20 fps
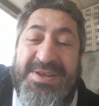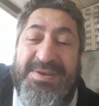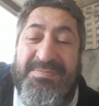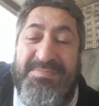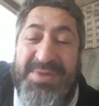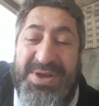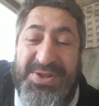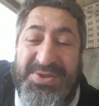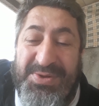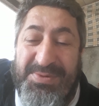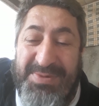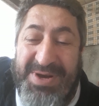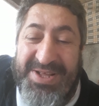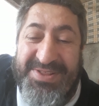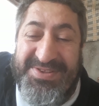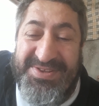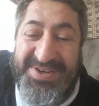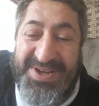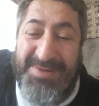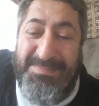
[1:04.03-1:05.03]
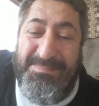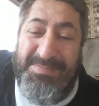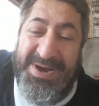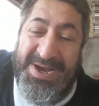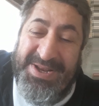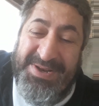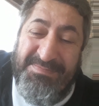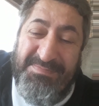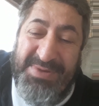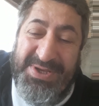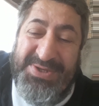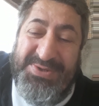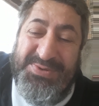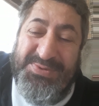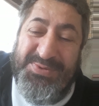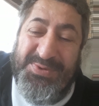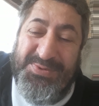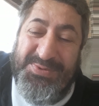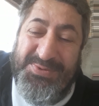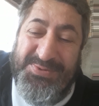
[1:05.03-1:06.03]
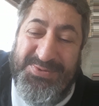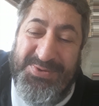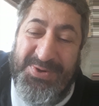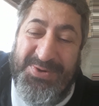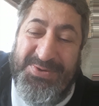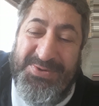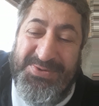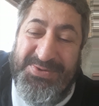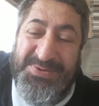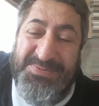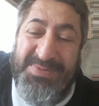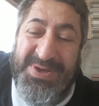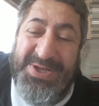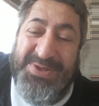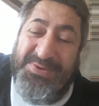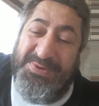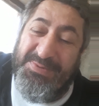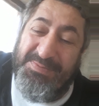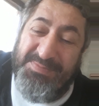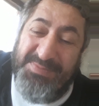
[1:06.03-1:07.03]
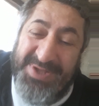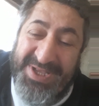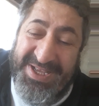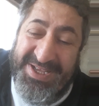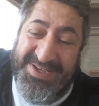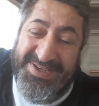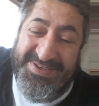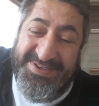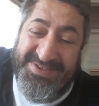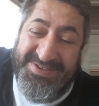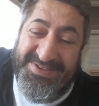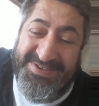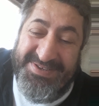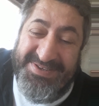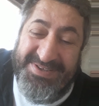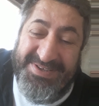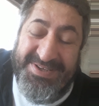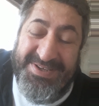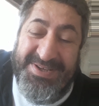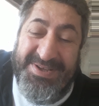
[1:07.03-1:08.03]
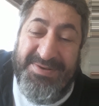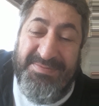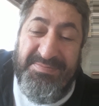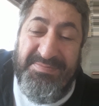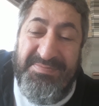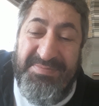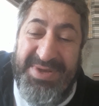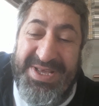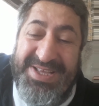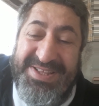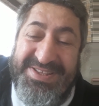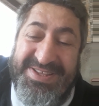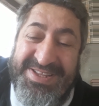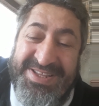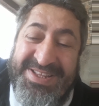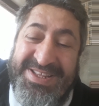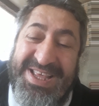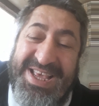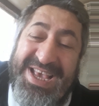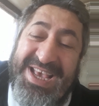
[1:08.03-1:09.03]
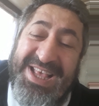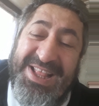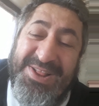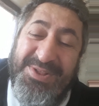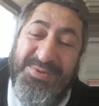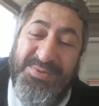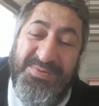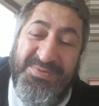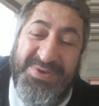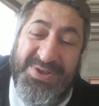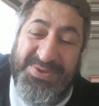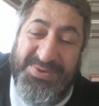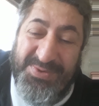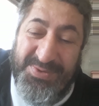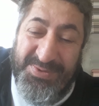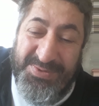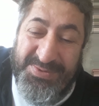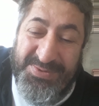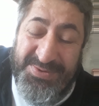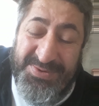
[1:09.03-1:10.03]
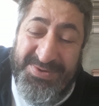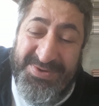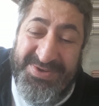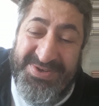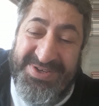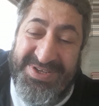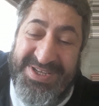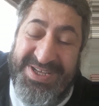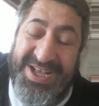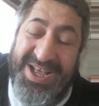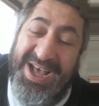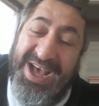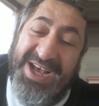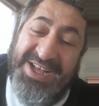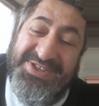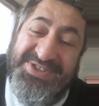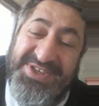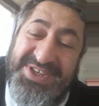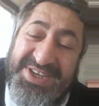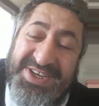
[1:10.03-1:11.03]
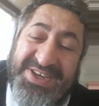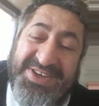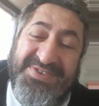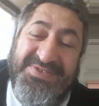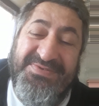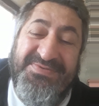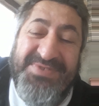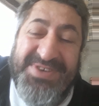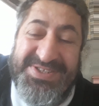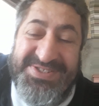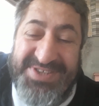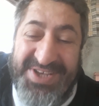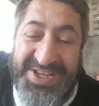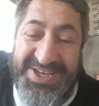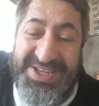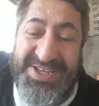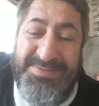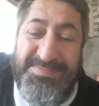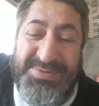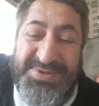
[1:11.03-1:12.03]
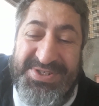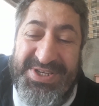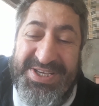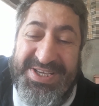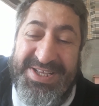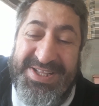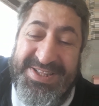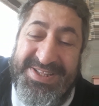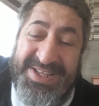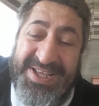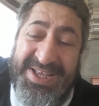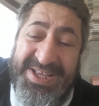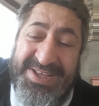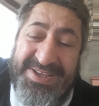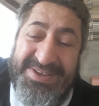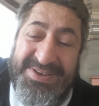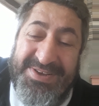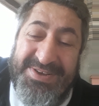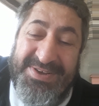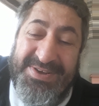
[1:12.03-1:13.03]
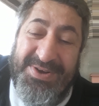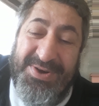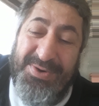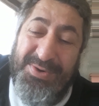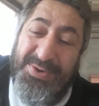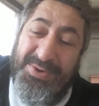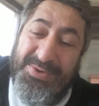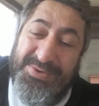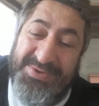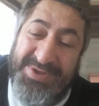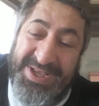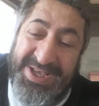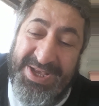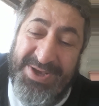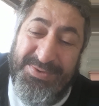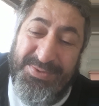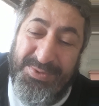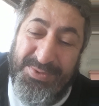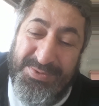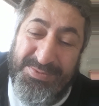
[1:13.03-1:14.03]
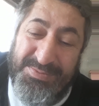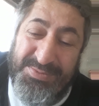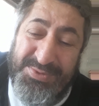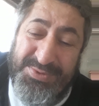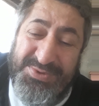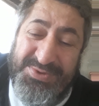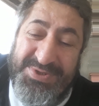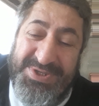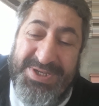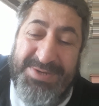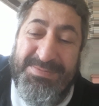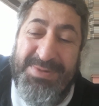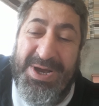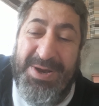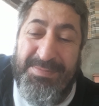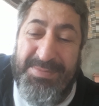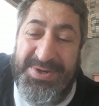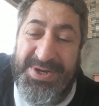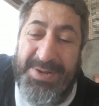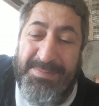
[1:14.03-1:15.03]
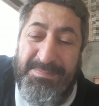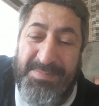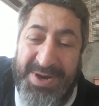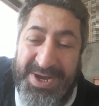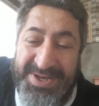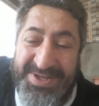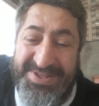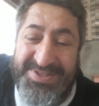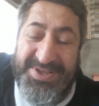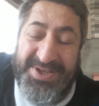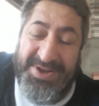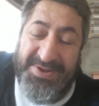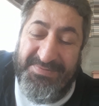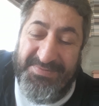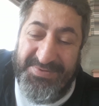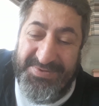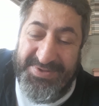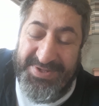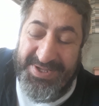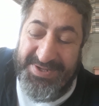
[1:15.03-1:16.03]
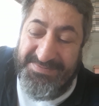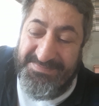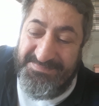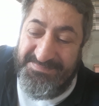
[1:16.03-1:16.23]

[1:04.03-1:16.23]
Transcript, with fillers: Mektubat-ı Rabbani 534. mektupta Mehdi'nin ehli nüvet olduğu açık ve sarih bir şekilde ortaya konmuş İmam-ı Rabbani tarafından.